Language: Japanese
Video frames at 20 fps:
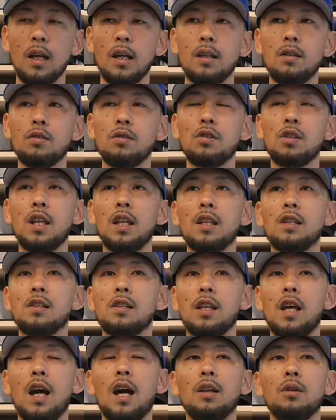そしてです
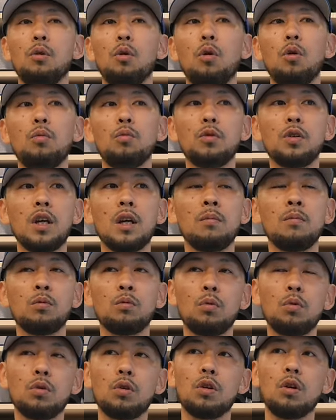ね、あの、ホームゲーム
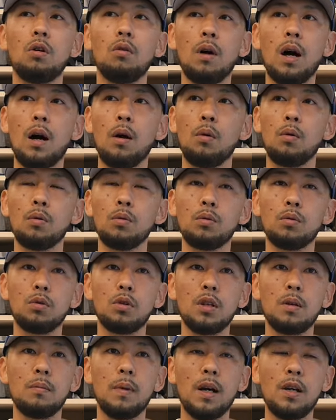東京は本当
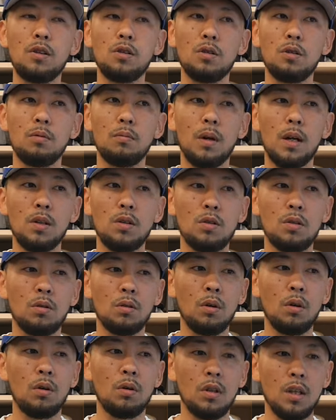に毎週毎週
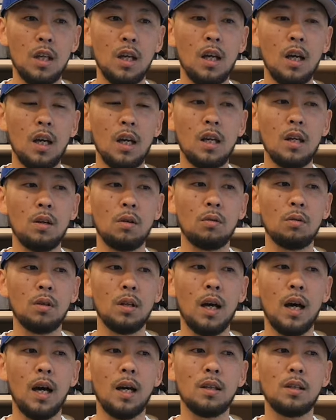のようにいろん
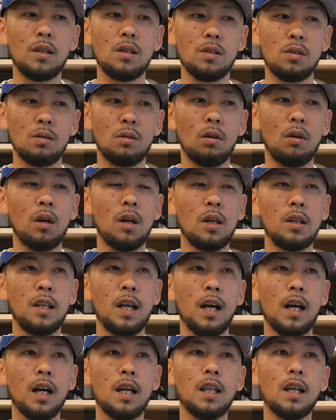なアーティスト、
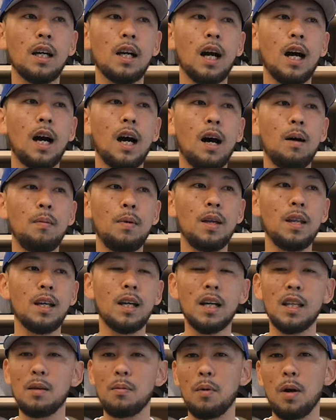なかなか
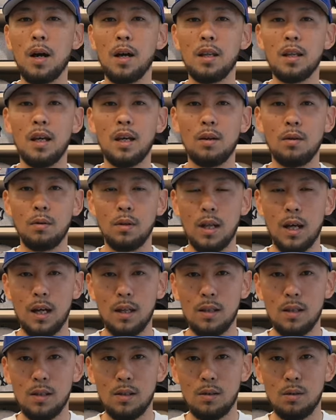アメリカでも会えないような
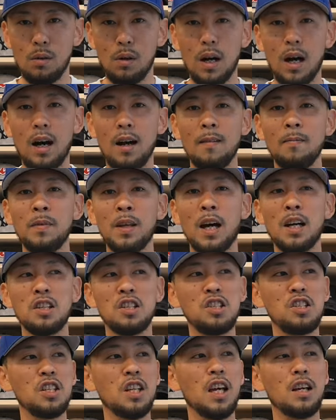アーティストが足
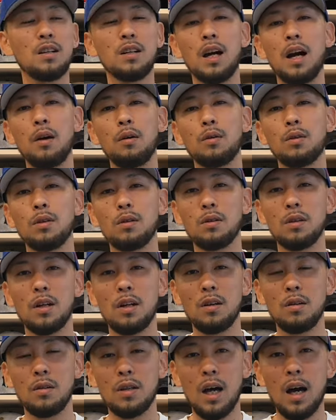しげく通ってくれ
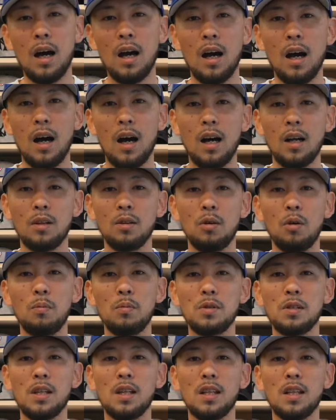るような、あの、お店